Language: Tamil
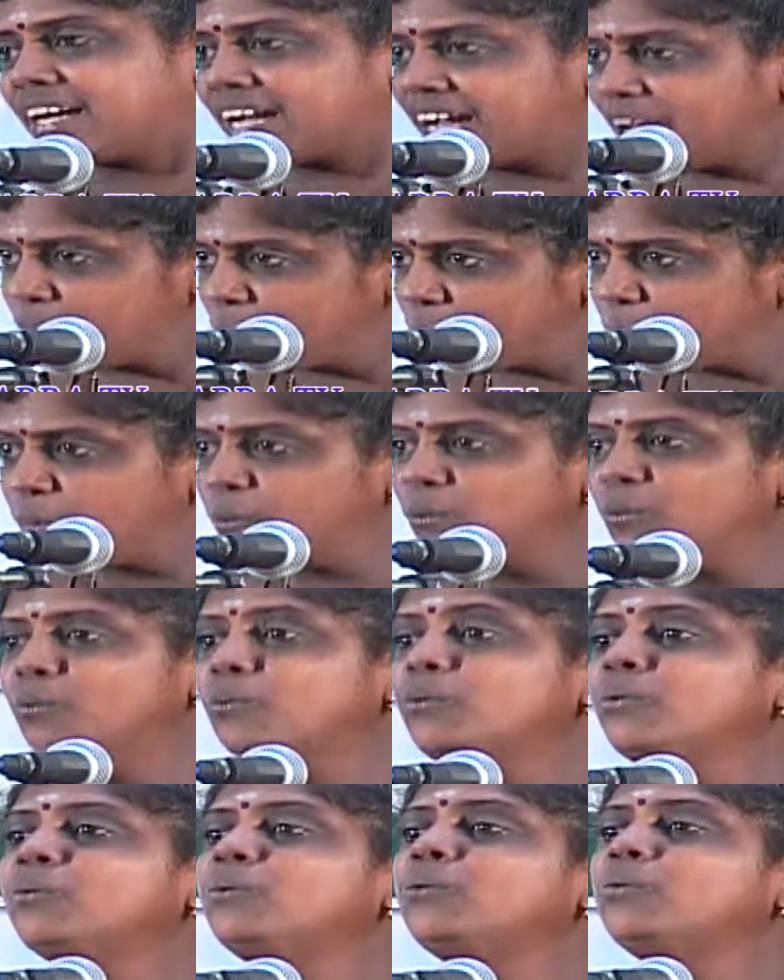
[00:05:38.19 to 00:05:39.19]

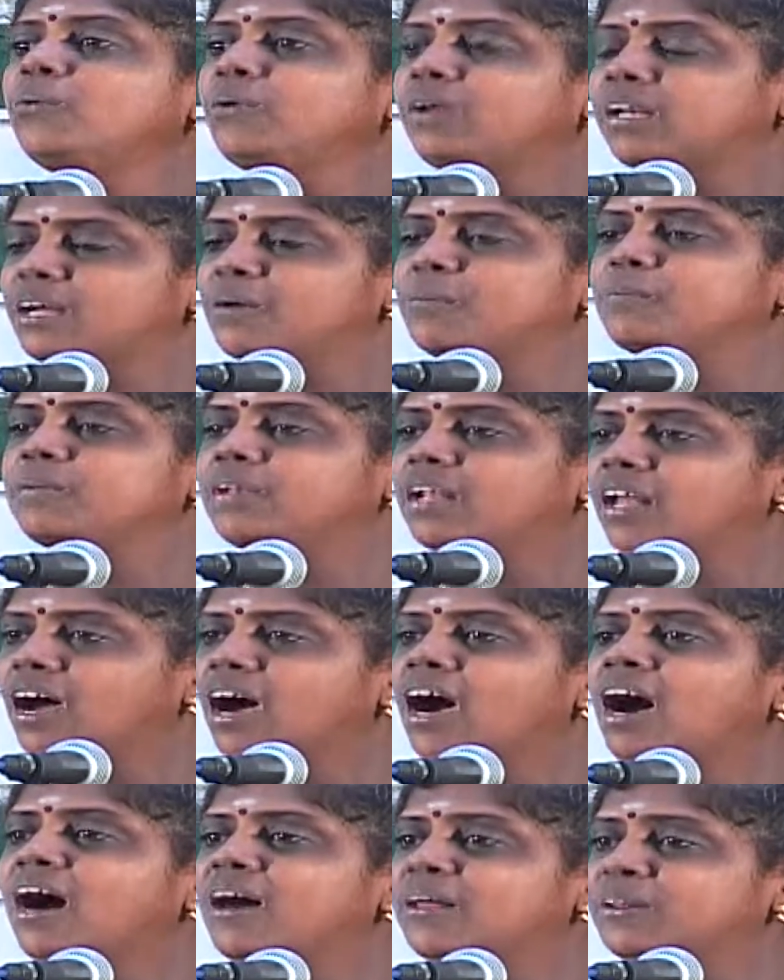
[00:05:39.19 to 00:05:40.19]
கற்பூரம்
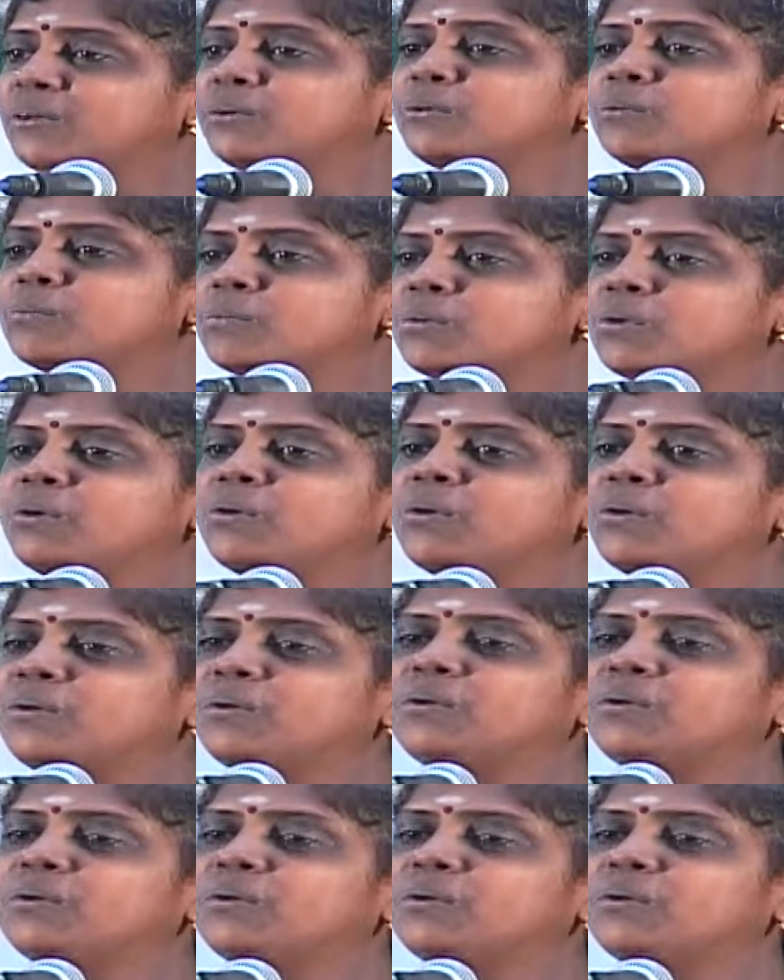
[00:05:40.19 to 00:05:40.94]
நாருமோ